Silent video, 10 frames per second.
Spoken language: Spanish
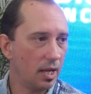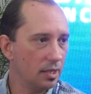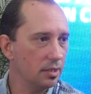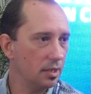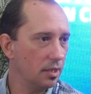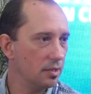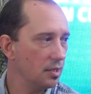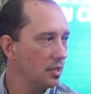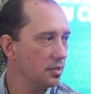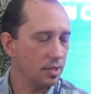la gente
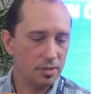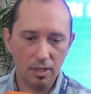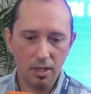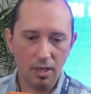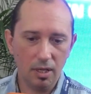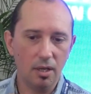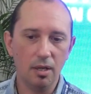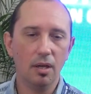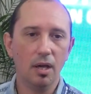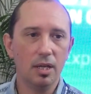se
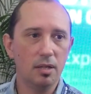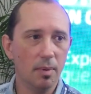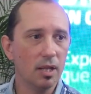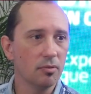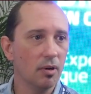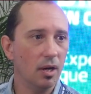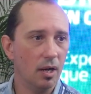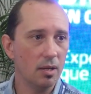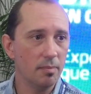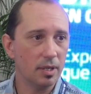sigue animando
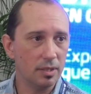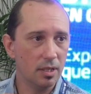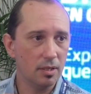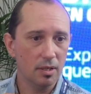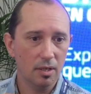a, invertir.